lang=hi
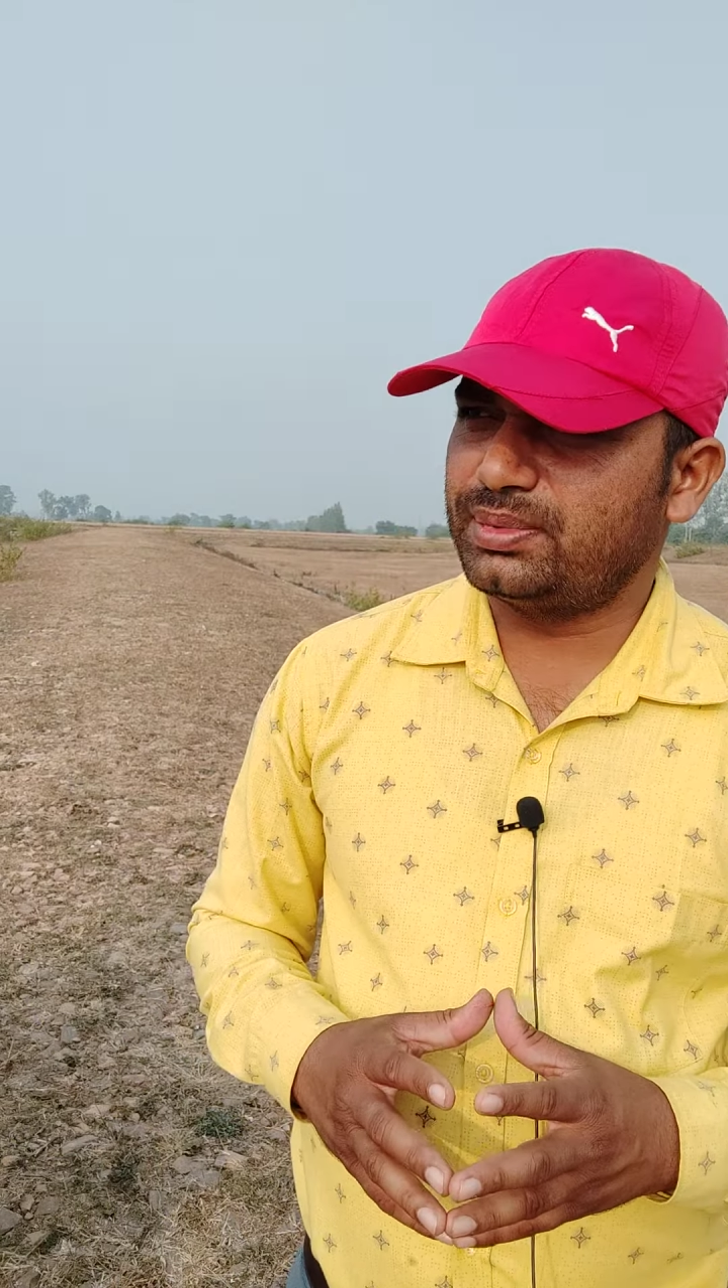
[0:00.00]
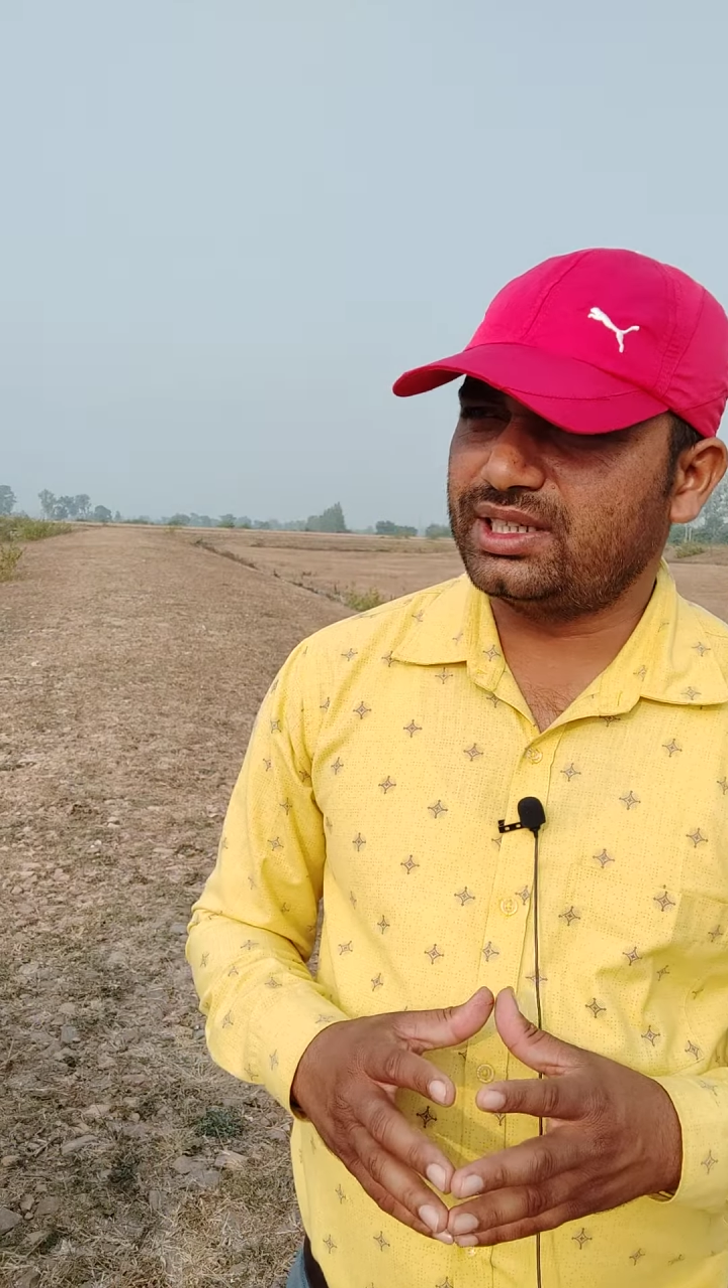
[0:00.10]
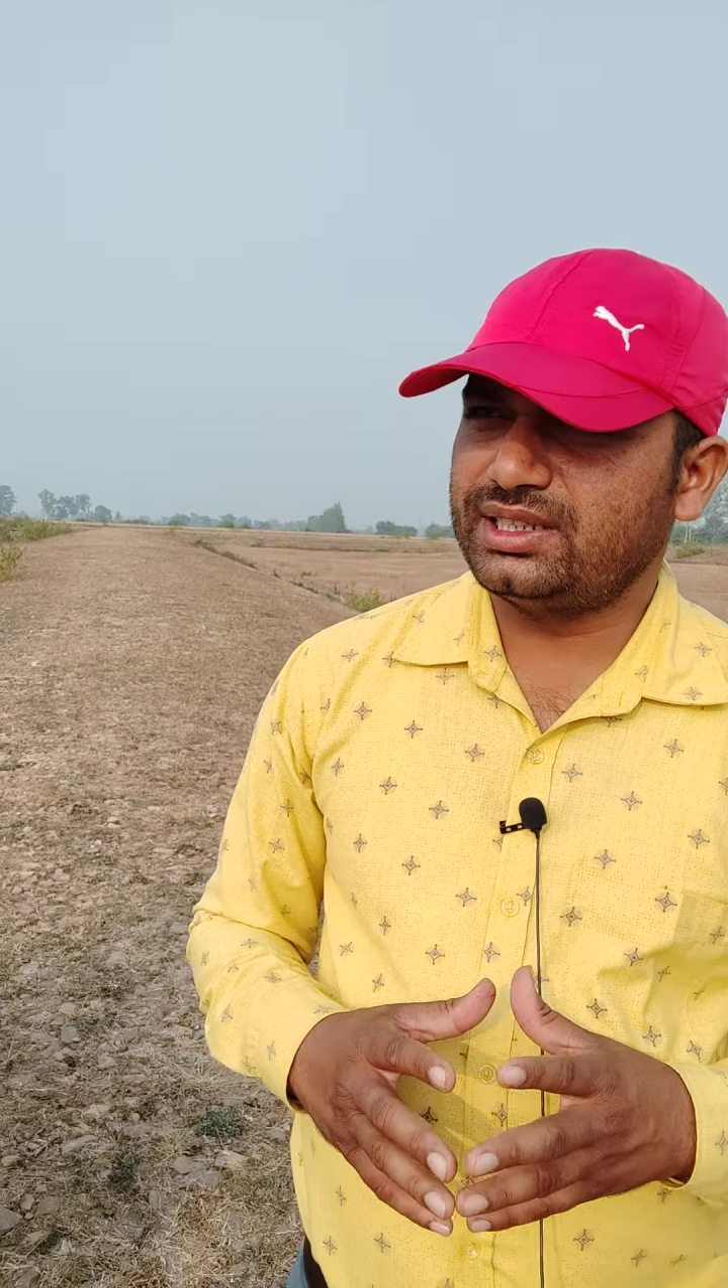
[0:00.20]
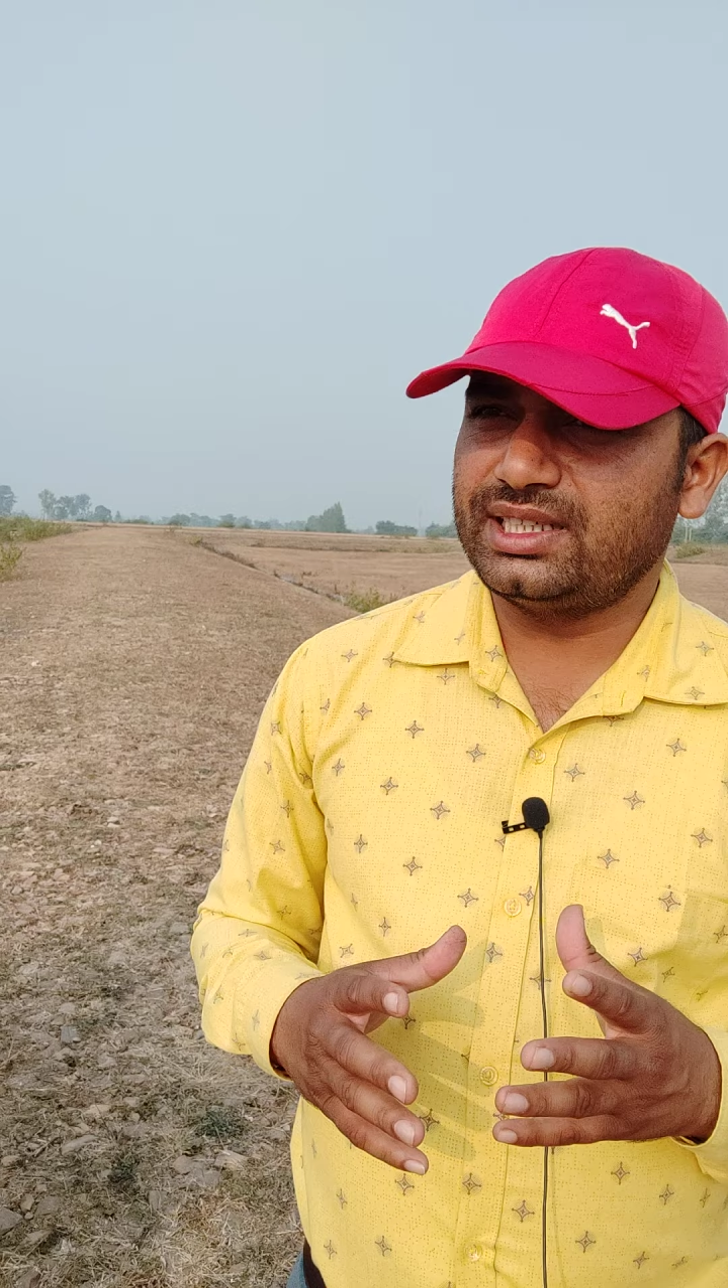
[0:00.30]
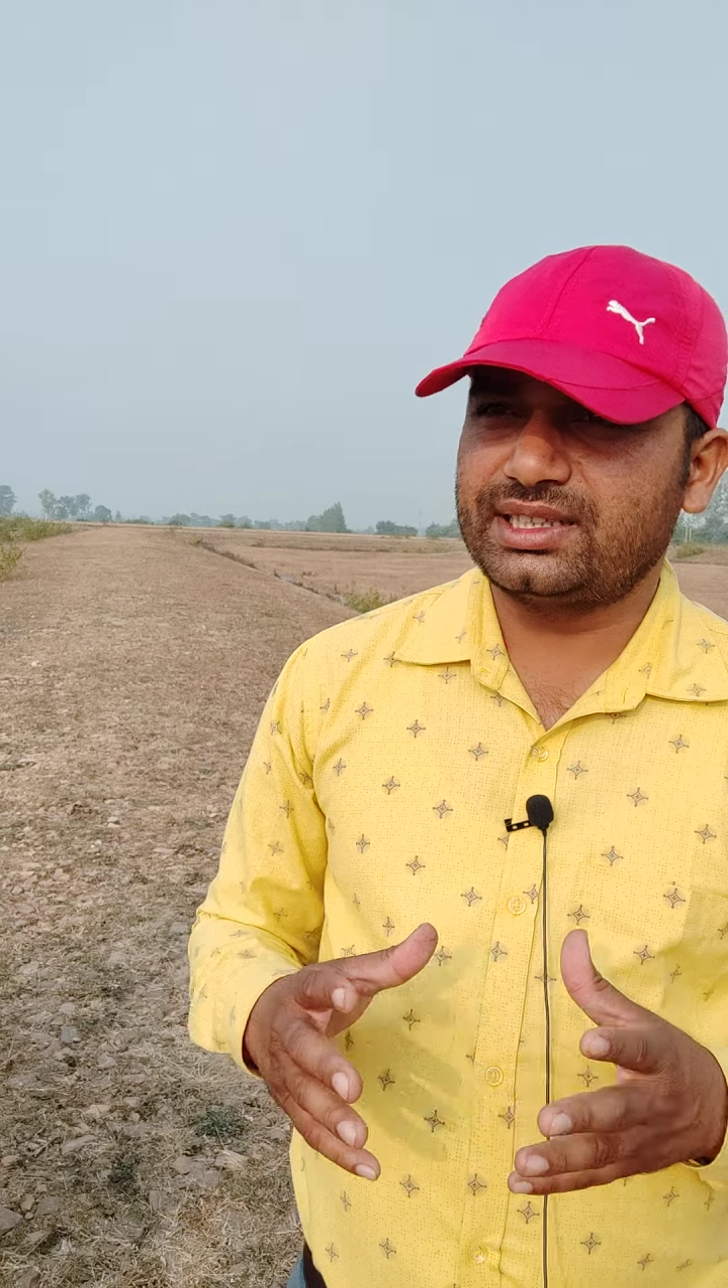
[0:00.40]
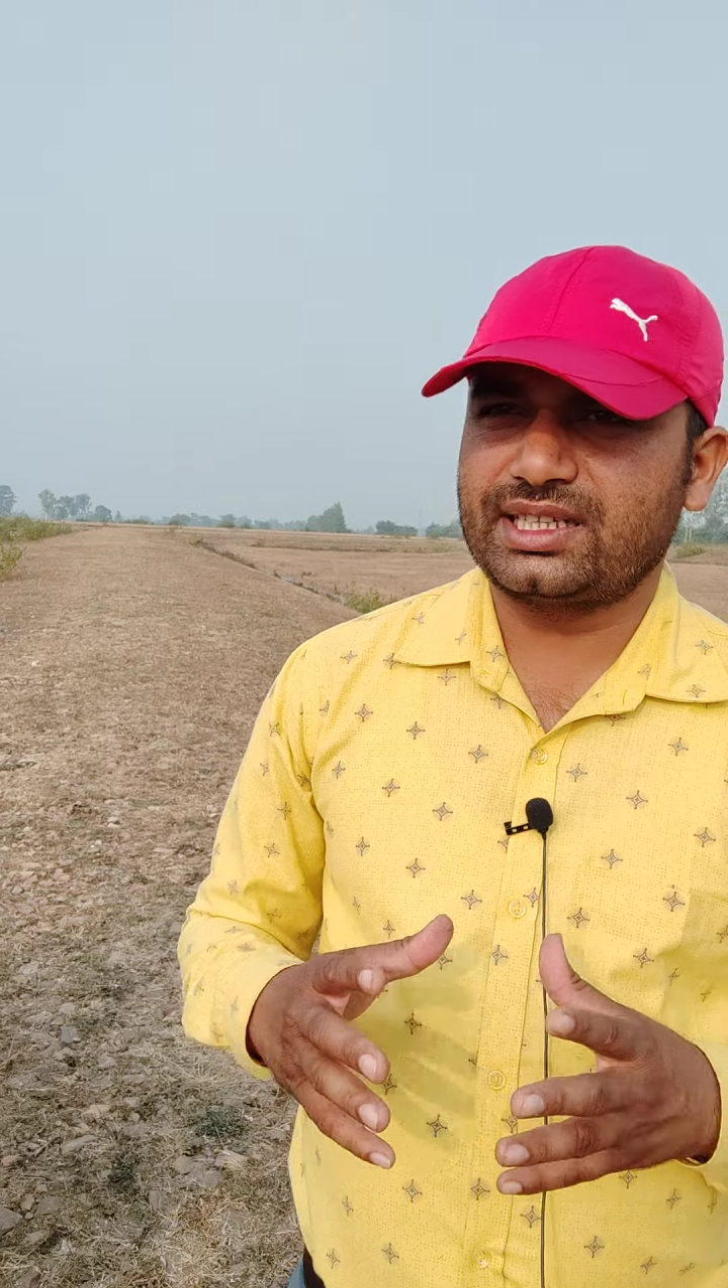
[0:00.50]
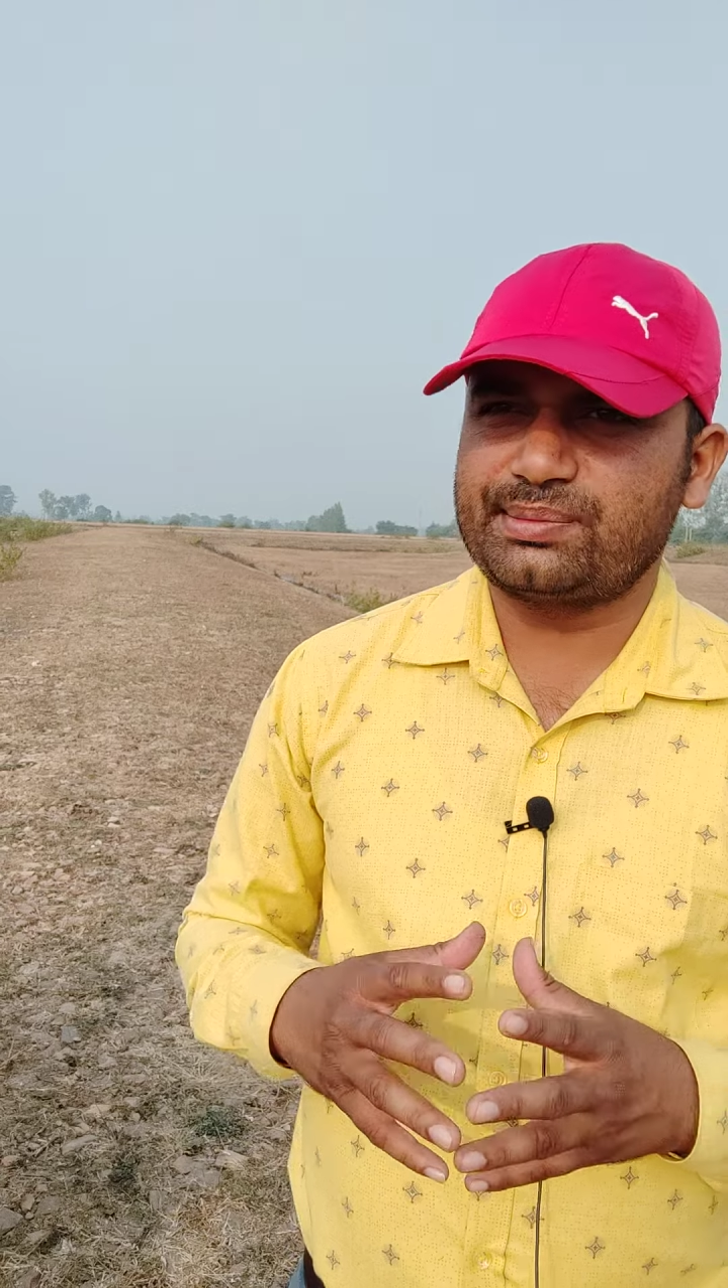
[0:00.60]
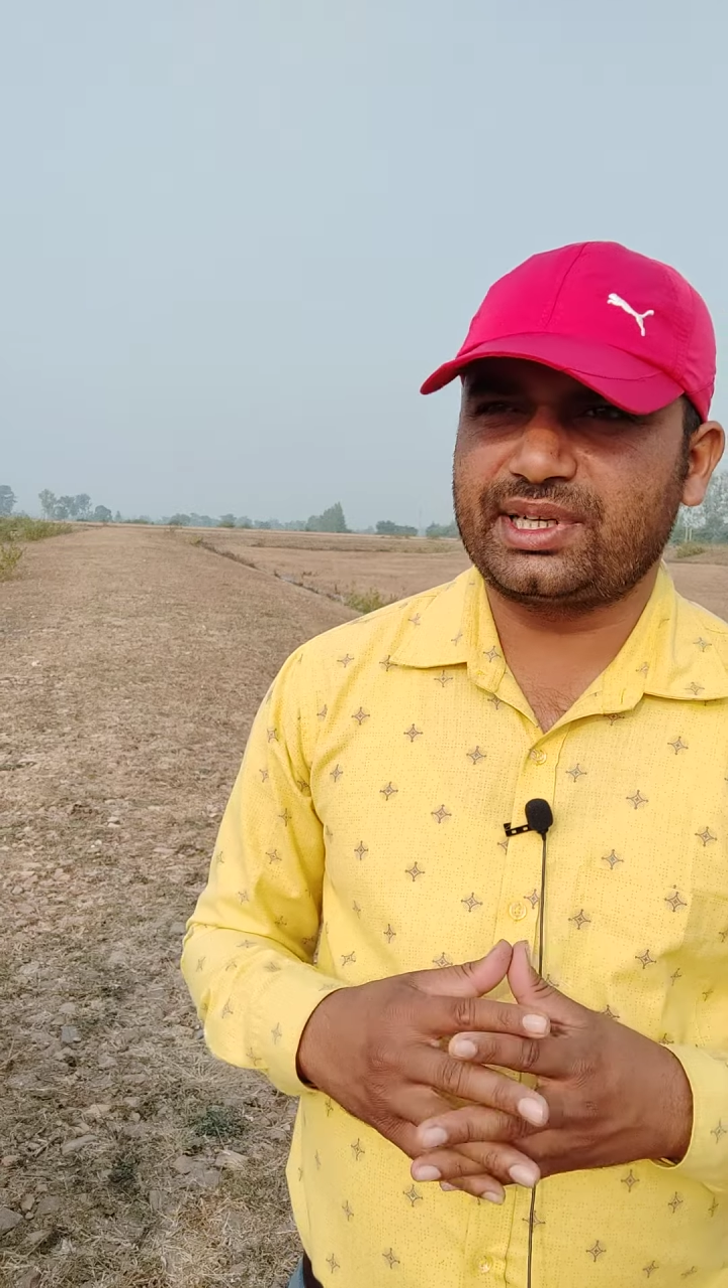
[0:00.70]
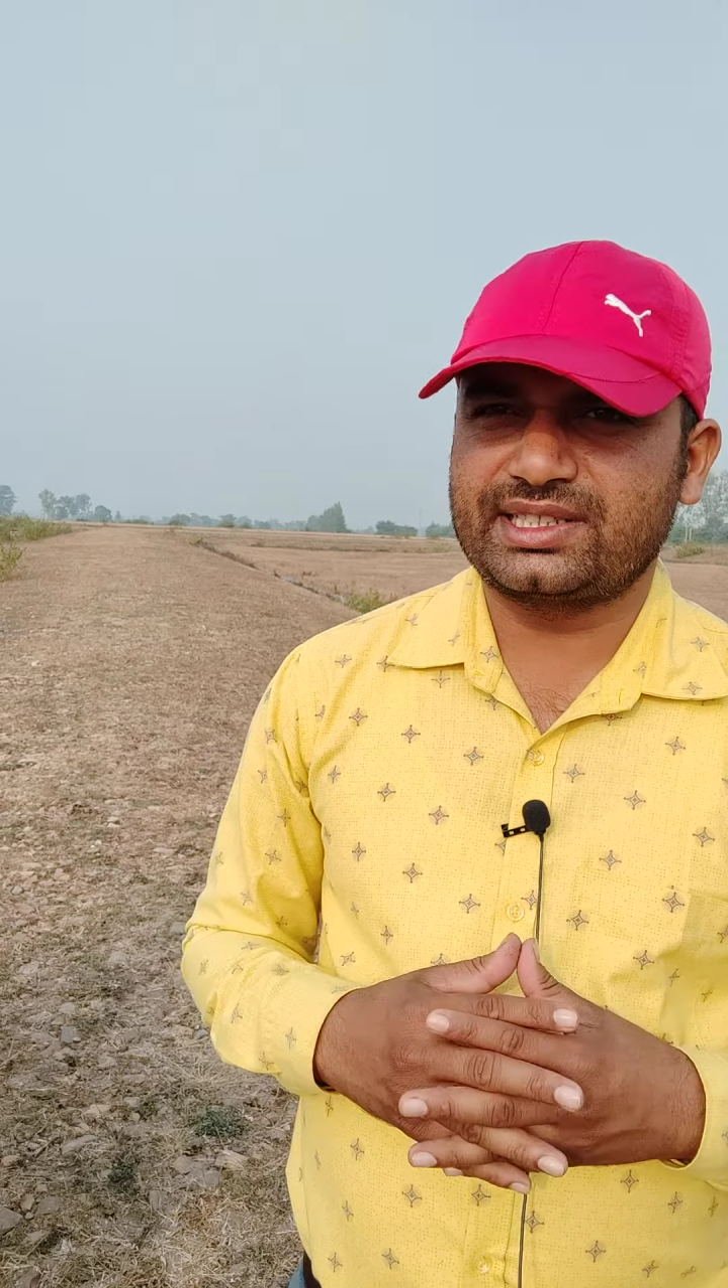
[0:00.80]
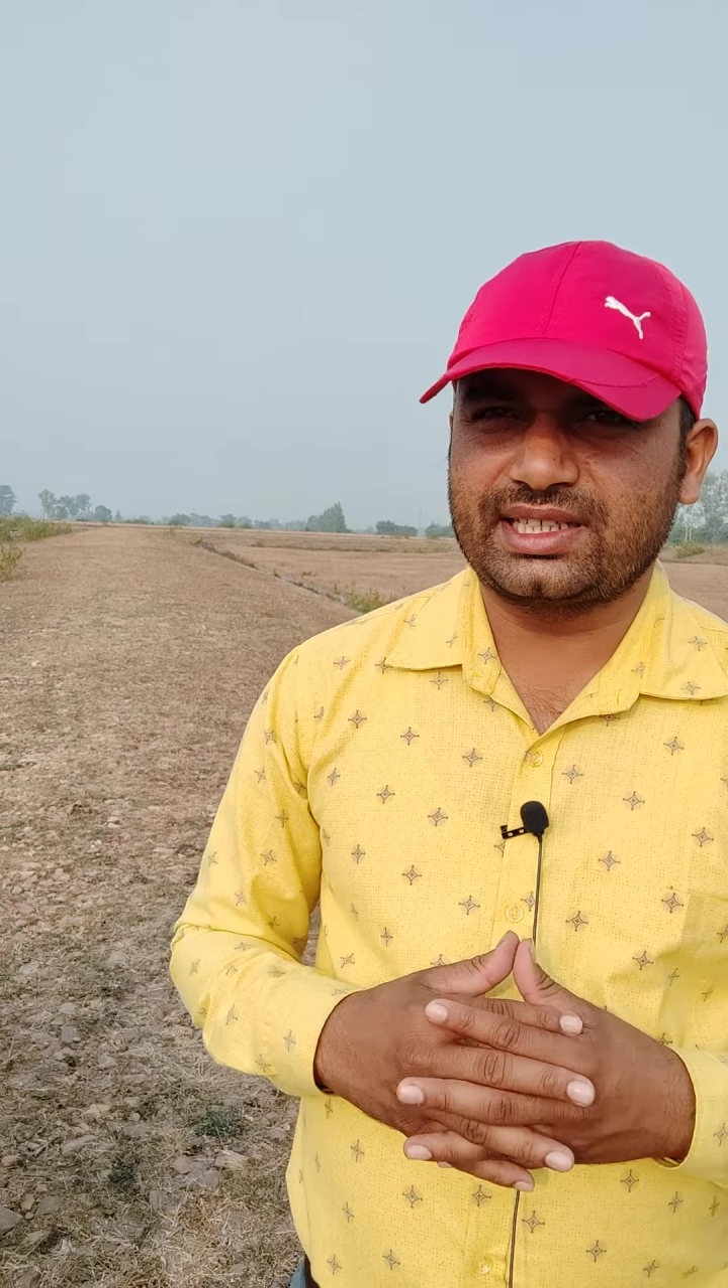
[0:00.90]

पर नियंत्रण पा